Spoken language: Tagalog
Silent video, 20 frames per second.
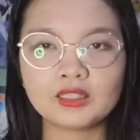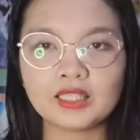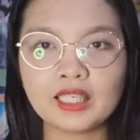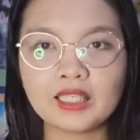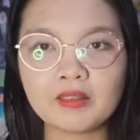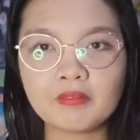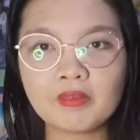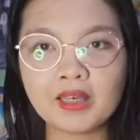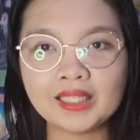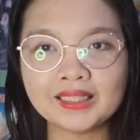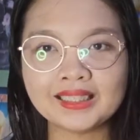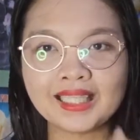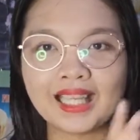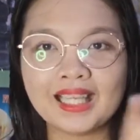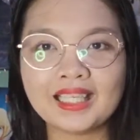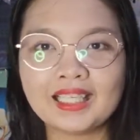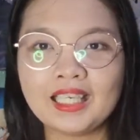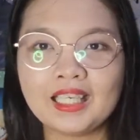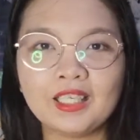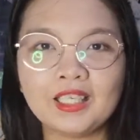sana
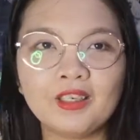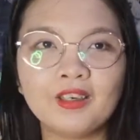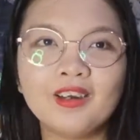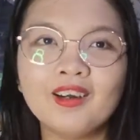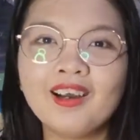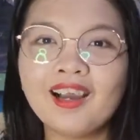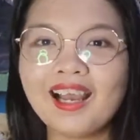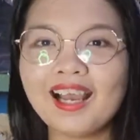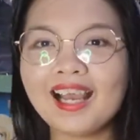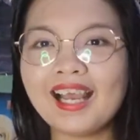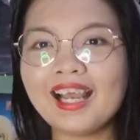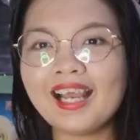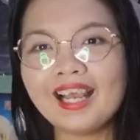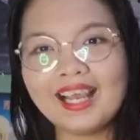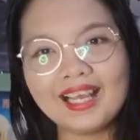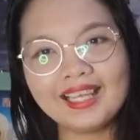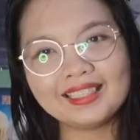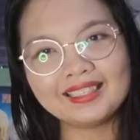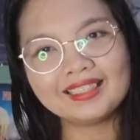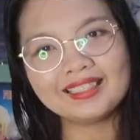makasali kayo.
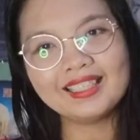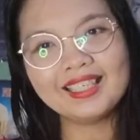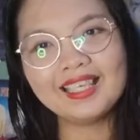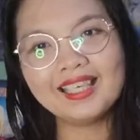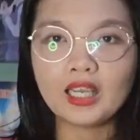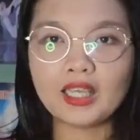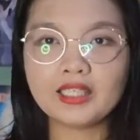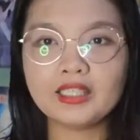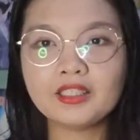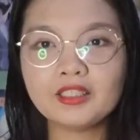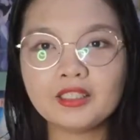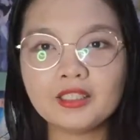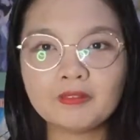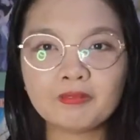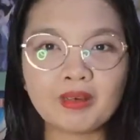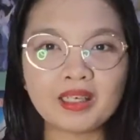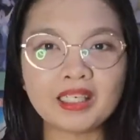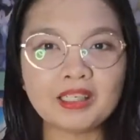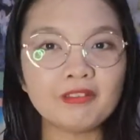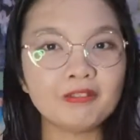At, okay,
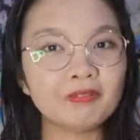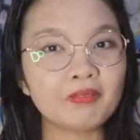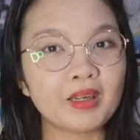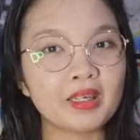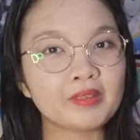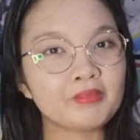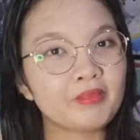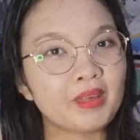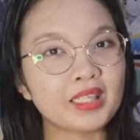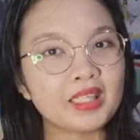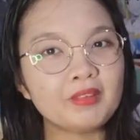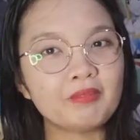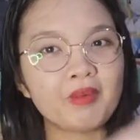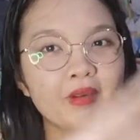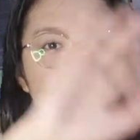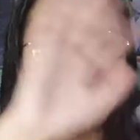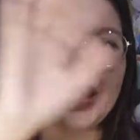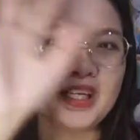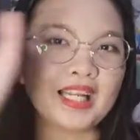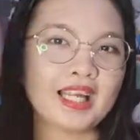yun yung pag, pag
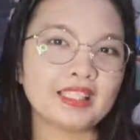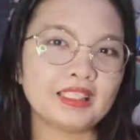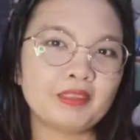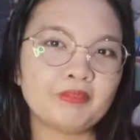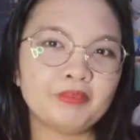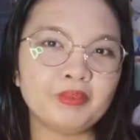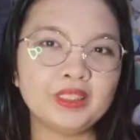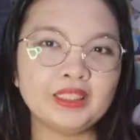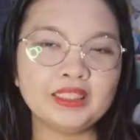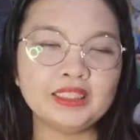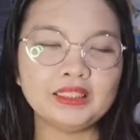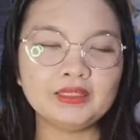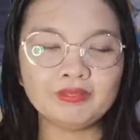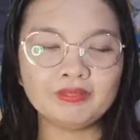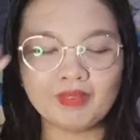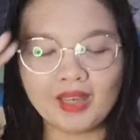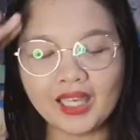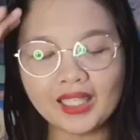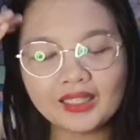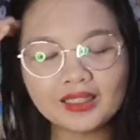natin for
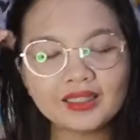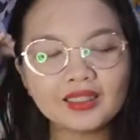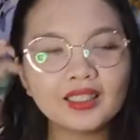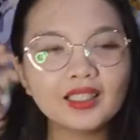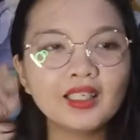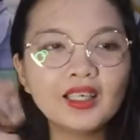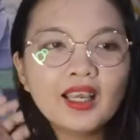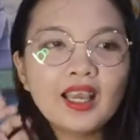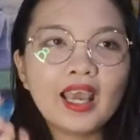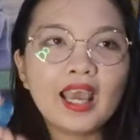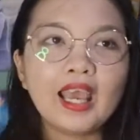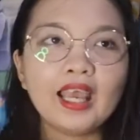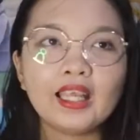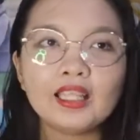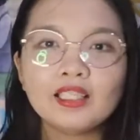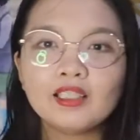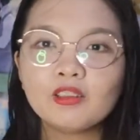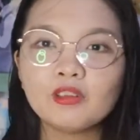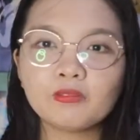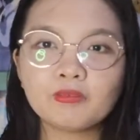this month.
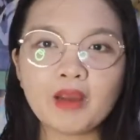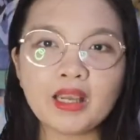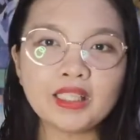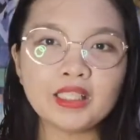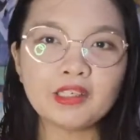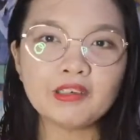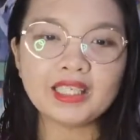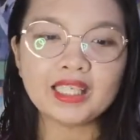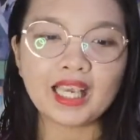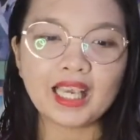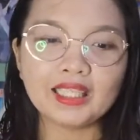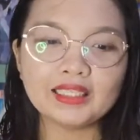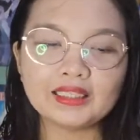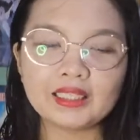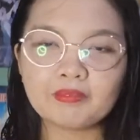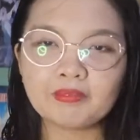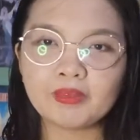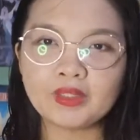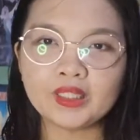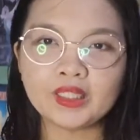And, by the way,
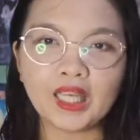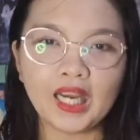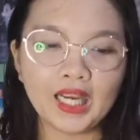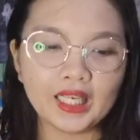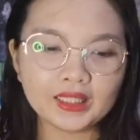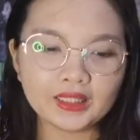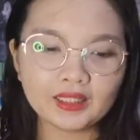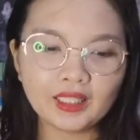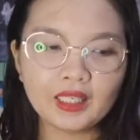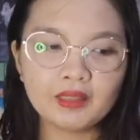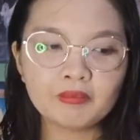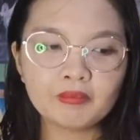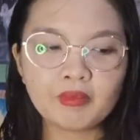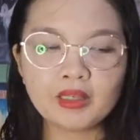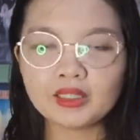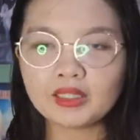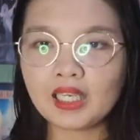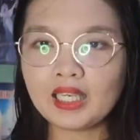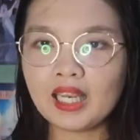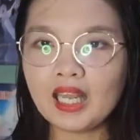guys, I forgot.
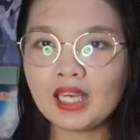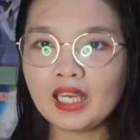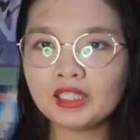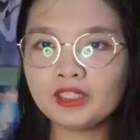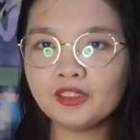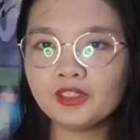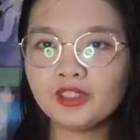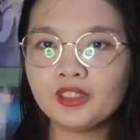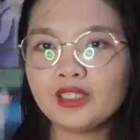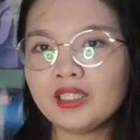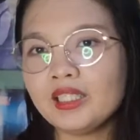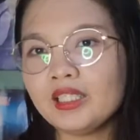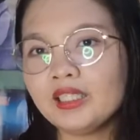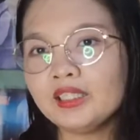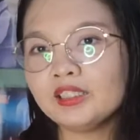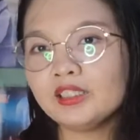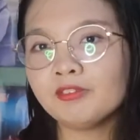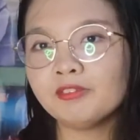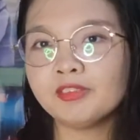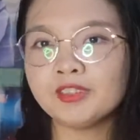Kailangan nyo
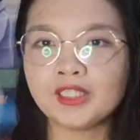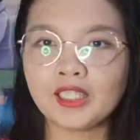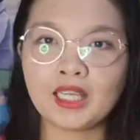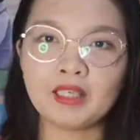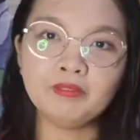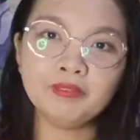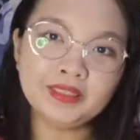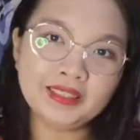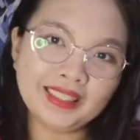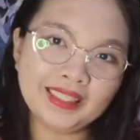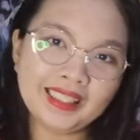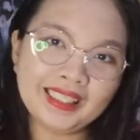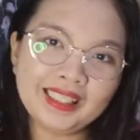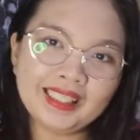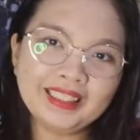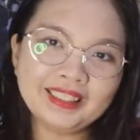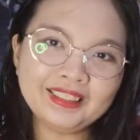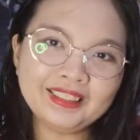i-subscribe si